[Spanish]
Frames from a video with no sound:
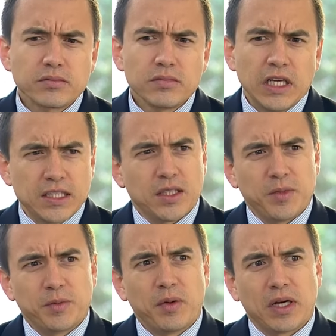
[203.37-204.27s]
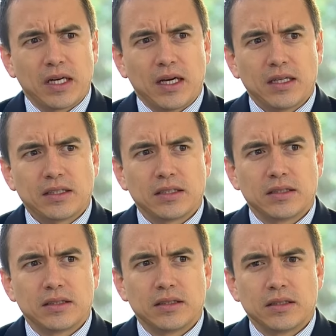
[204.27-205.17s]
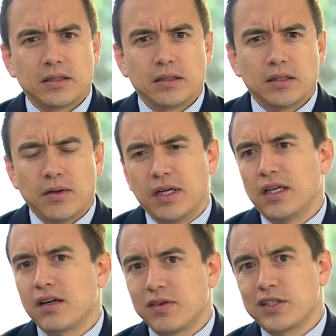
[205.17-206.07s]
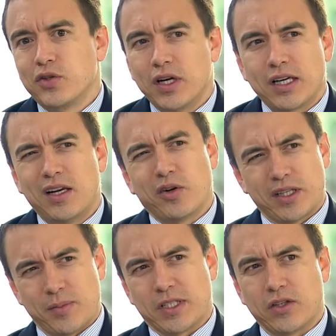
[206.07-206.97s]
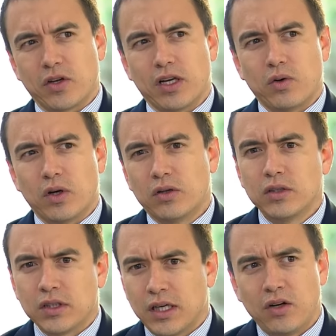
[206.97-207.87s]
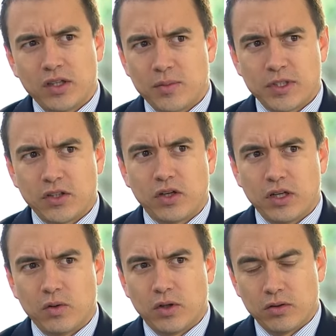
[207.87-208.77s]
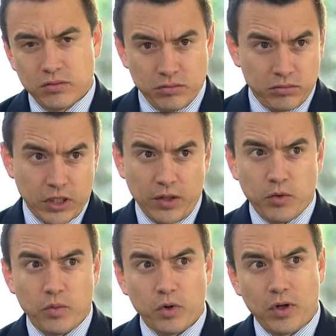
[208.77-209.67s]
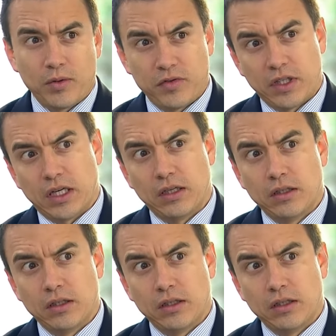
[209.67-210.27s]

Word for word: esas mismas bancadas deberían de reflexionar qué es lo que está pasando en el Ecuador. ¿Qué es lo que está pasando en el Ecuador? Tenemos un problema fiscal.